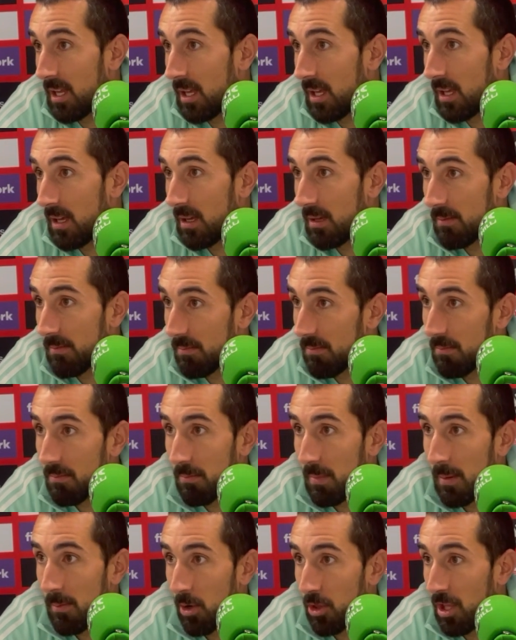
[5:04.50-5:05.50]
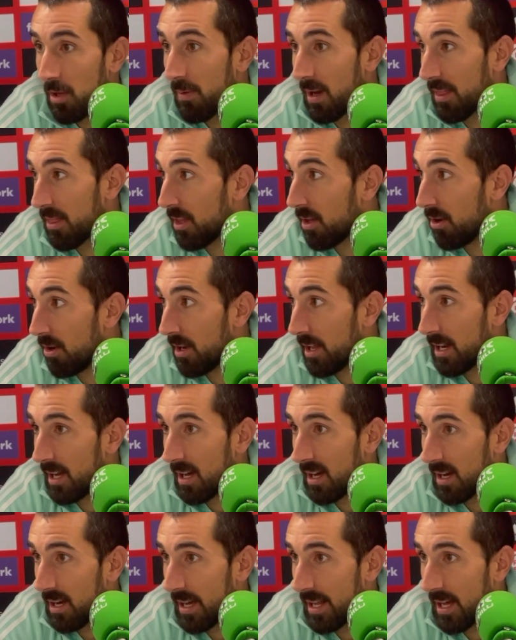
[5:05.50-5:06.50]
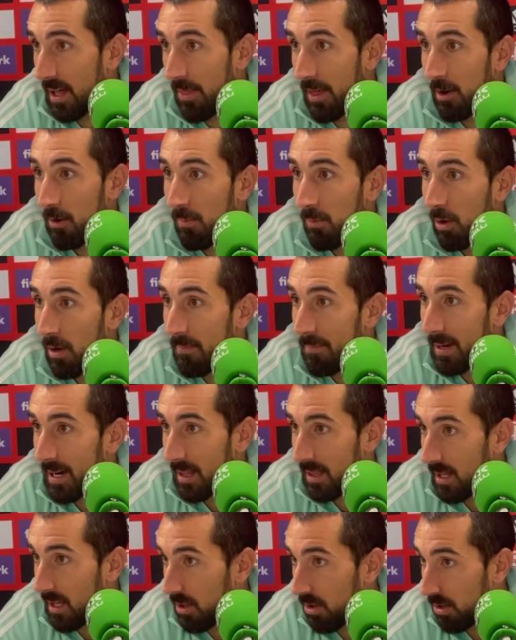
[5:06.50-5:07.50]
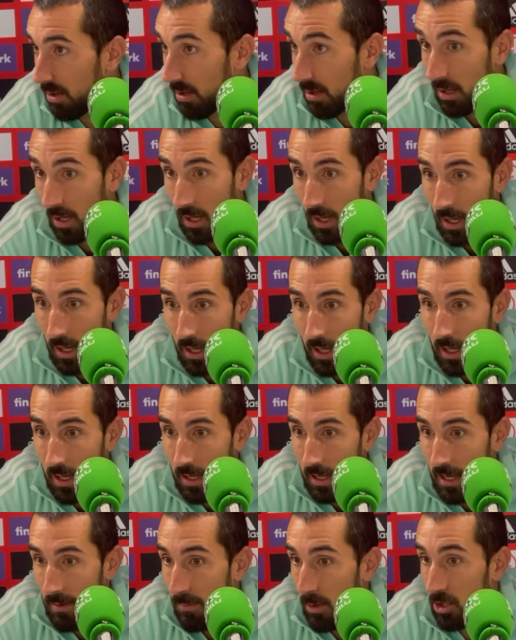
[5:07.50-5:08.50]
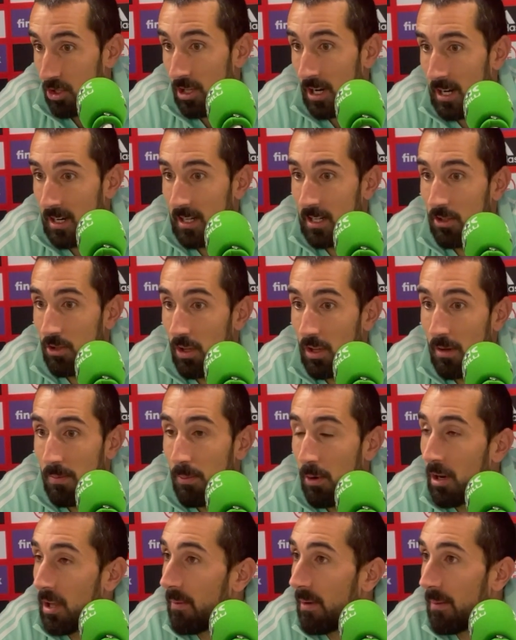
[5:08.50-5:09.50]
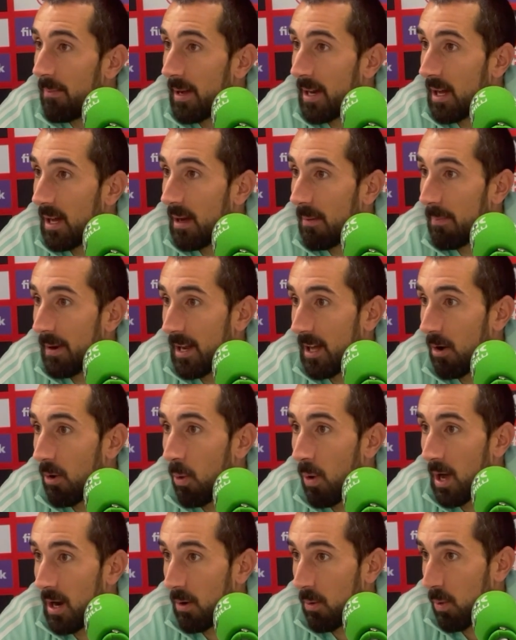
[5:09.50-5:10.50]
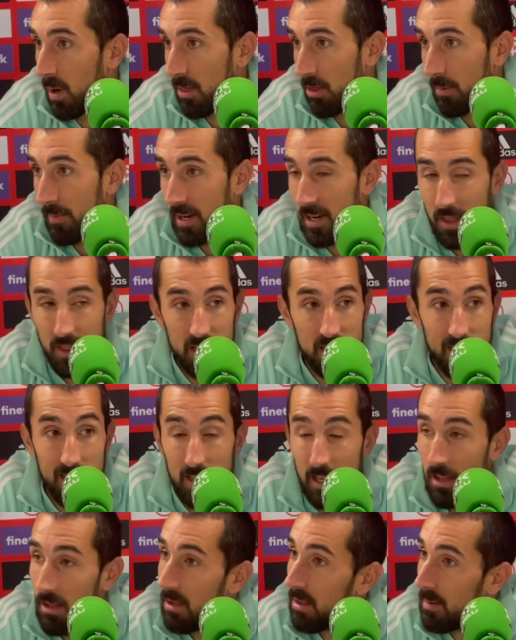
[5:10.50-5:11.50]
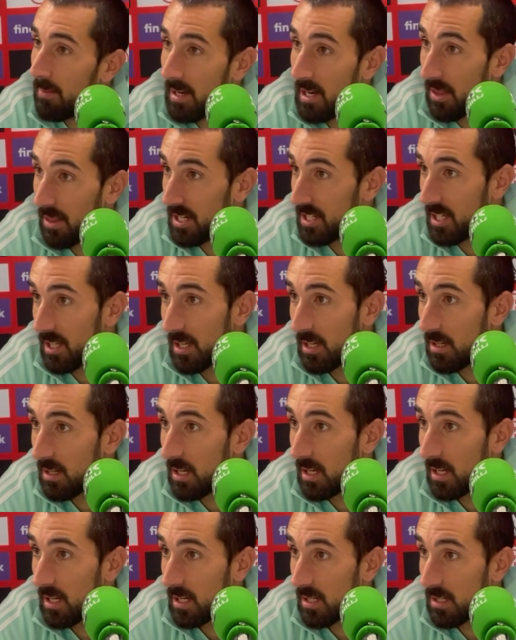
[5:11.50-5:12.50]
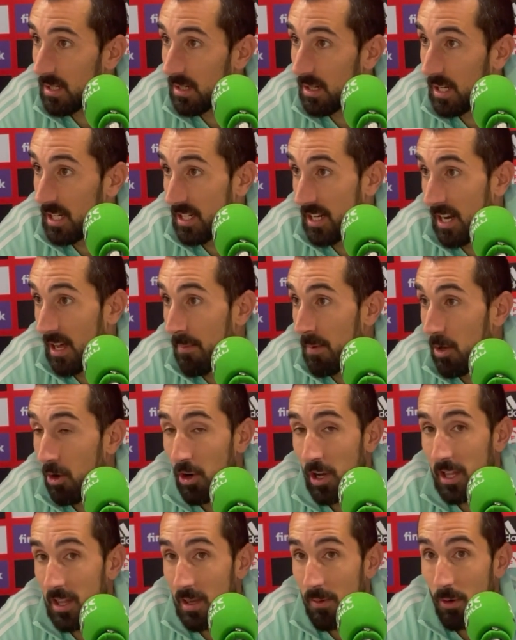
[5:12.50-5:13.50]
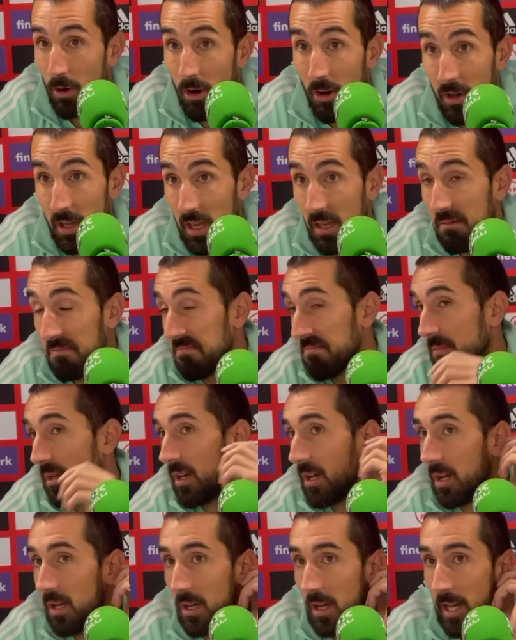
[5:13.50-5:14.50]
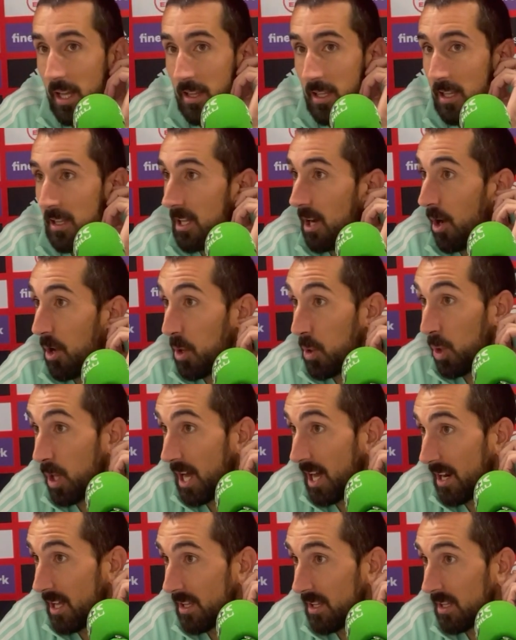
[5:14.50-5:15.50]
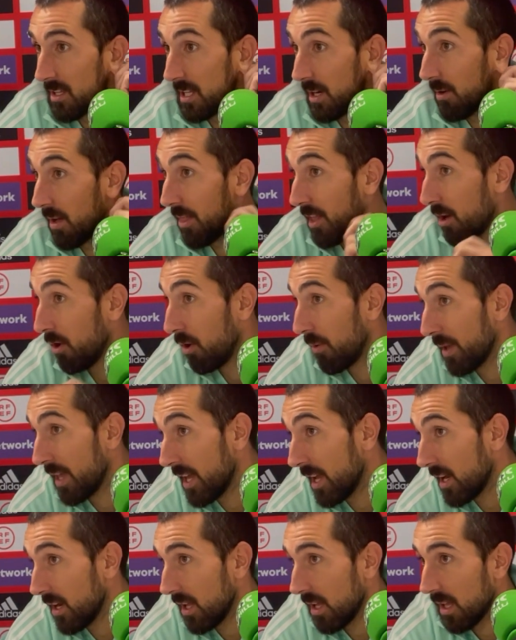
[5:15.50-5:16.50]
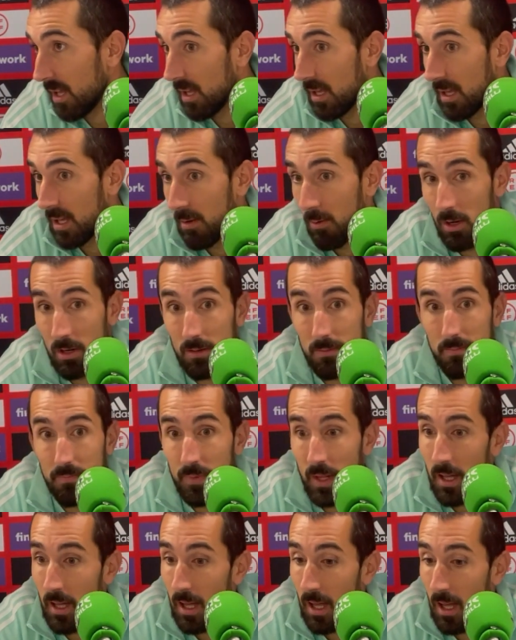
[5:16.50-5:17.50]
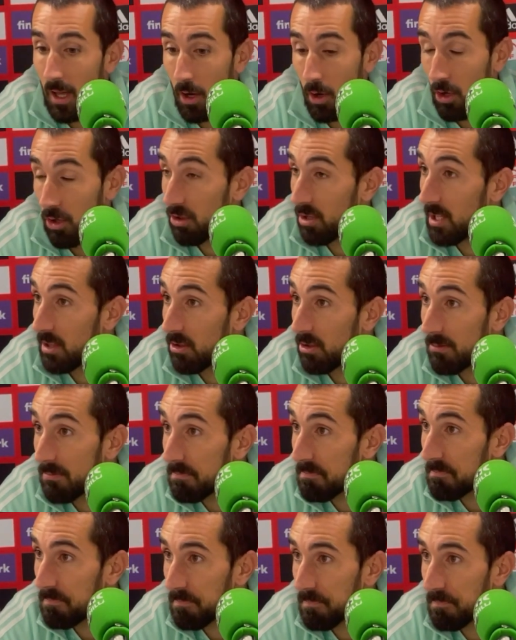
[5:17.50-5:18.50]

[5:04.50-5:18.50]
y mi motivación era, hacer un buen partido y mostrar que estoy disponible para, jugar cuando me necesite y donde me necesite. ese era mi objetivo hoy, he intentado ayudar, he intentado hacerlo bien y bueno, contento.